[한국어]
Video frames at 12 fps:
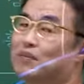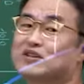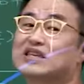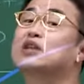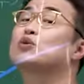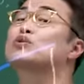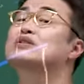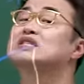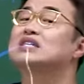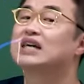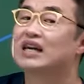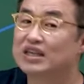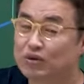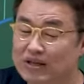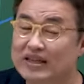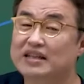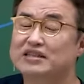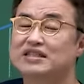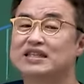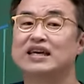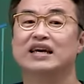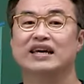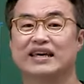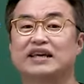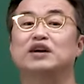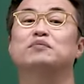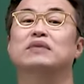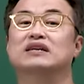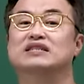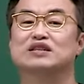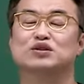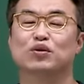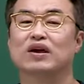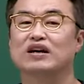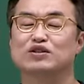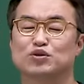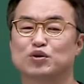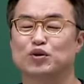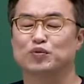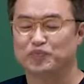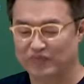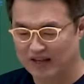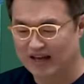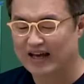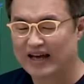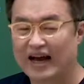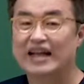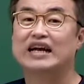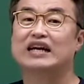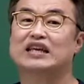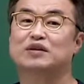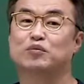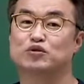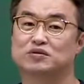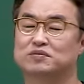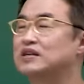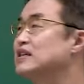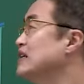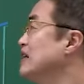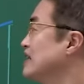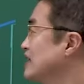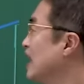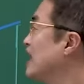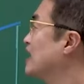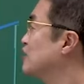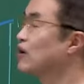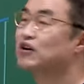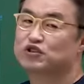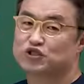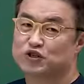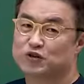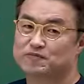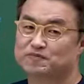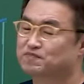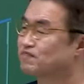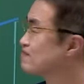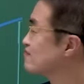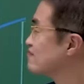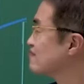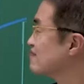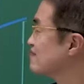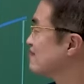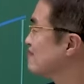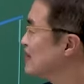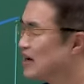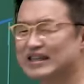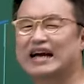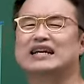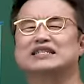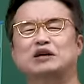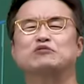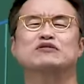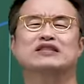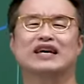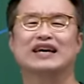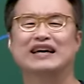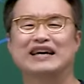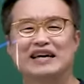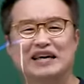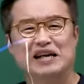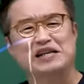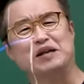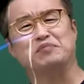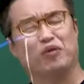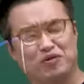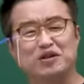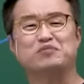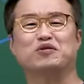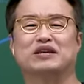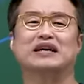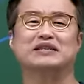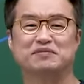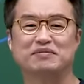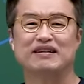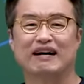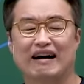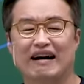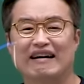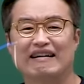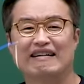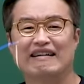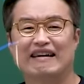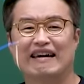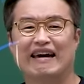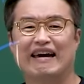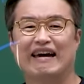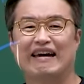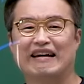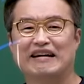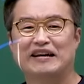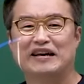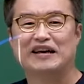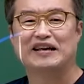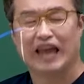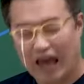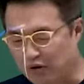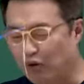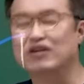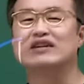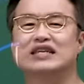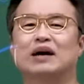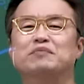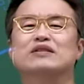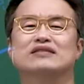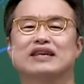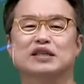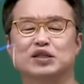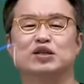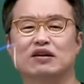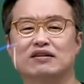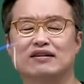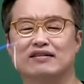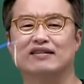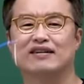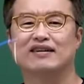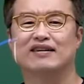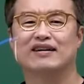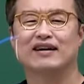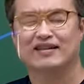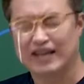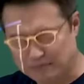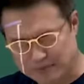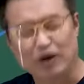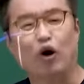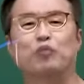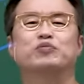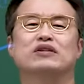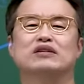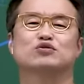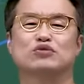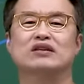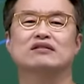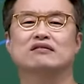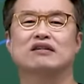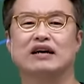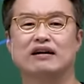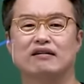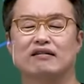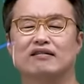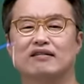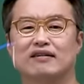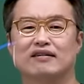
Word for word: 뭐 사돈지간이 된다든지 이런 방식을 통해 가지고 하나가 되는 모습을 택하게 된 것이죠. 나라 세우는데 일단 뭔들 못하겠습니까? 예. 대권을 잡는 데 있어서는 납작 엎드릴 수도 있는 거예요.